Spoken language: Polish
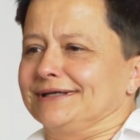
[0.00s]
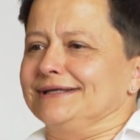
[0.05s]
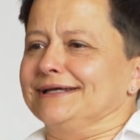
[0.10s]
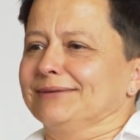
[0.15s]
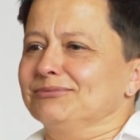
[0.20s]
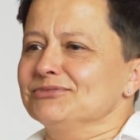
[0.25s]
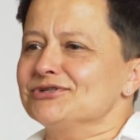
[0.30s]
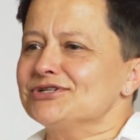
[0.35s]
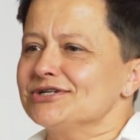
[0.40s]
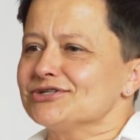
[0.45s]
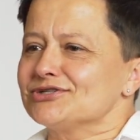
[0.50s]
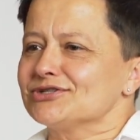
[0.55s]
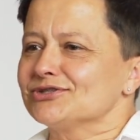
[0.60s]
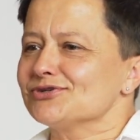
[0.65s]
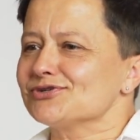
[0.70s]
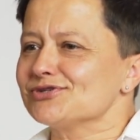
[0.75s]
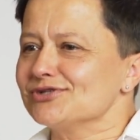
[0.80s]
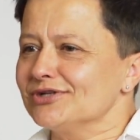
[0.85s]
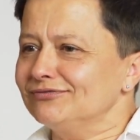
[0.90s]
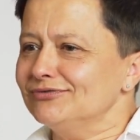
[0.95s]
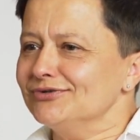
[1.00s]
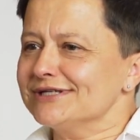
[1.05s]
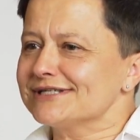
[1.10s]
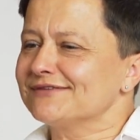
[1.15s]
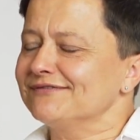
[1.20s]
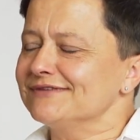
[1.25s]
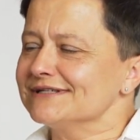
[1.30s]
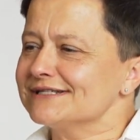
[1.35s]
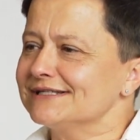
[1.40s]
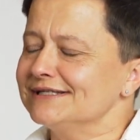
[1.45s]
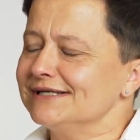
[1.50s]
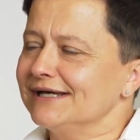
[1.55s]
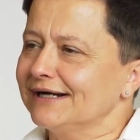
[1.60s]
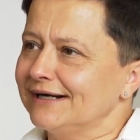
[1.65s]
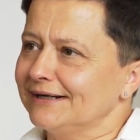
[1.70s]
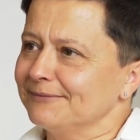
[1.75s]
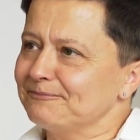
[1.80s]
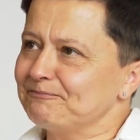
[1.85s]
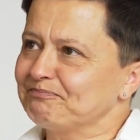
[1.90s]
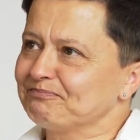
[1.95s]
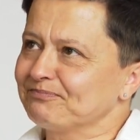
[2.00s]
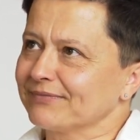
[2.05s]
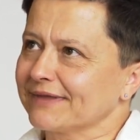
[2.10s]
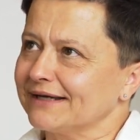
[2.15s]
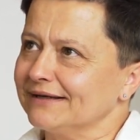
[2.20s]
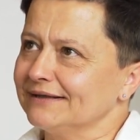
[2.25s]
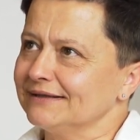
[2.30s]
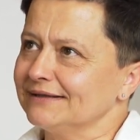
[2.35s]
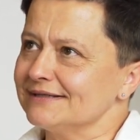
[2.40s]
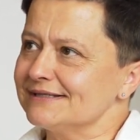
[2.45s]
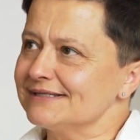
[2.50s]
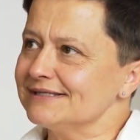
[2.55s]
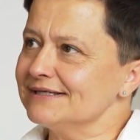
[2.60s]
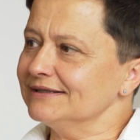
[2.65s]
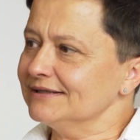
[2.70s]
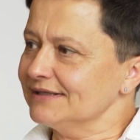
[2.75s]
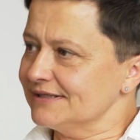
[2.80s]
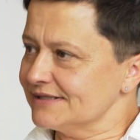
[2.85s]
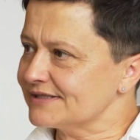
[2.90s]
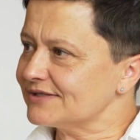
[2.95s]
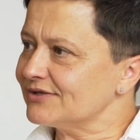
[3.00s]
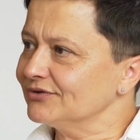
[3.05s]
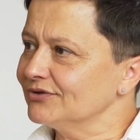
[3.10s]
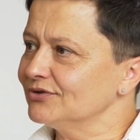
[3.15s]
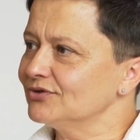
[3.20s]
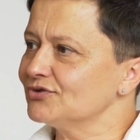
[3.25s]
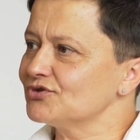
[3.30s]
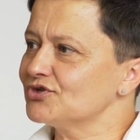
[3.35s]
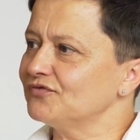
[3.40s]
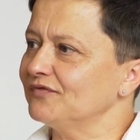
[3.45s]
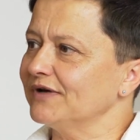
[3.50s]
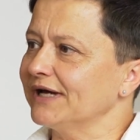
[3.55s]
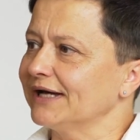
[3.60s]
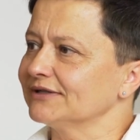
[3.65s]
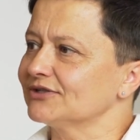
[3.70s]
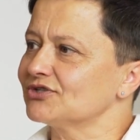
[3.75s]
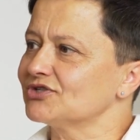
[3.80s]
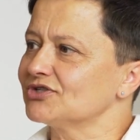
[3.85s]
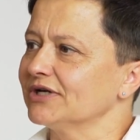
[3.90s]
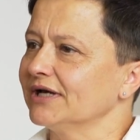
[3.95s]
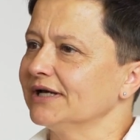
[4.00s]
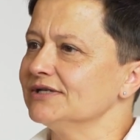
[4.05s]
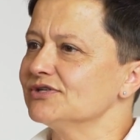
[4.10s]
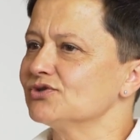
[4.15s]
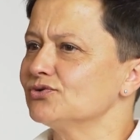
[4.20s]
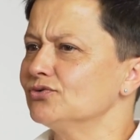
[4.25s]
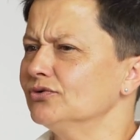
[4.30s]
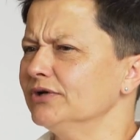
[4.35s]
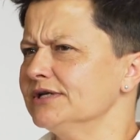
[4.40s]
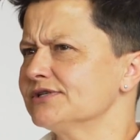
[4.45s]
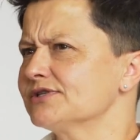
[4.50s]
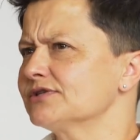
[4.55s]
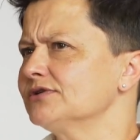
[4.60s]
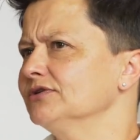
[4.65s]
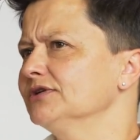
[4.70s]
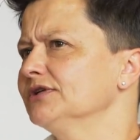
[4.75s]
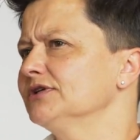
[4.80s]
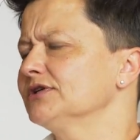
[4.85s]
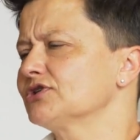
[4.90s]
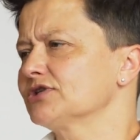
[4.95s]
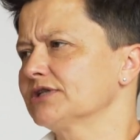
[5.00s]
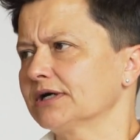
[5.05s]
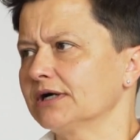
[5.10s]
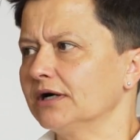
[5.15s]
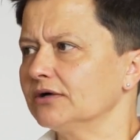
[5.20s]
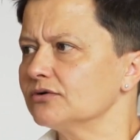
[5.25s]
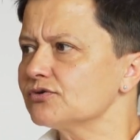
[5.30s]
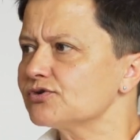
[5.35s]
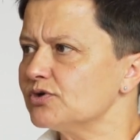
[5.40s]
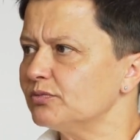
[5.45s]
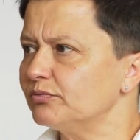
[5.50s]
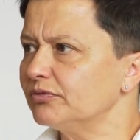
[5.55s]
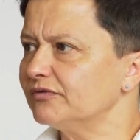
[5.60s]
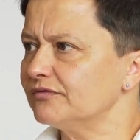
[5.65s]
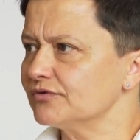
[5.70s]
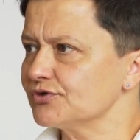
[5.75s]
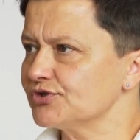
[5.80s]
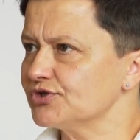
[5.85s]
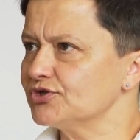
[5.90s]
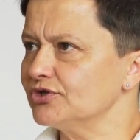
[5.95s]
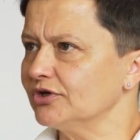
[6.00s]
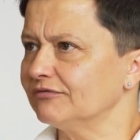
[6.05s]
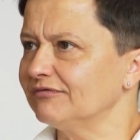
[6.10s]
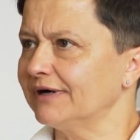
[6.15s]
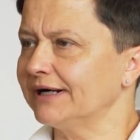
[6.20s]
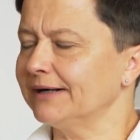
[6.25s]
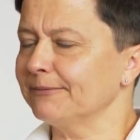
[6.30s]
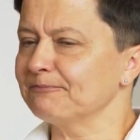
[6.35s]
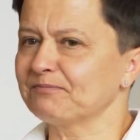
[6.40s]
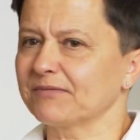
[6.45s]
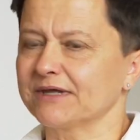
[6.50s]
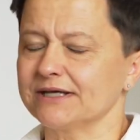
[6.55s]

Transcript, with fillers: ja myślę, że to znowu jest kwestia e, z jednej strony doświadczeń, z drugiej strony też taka osobowościowa.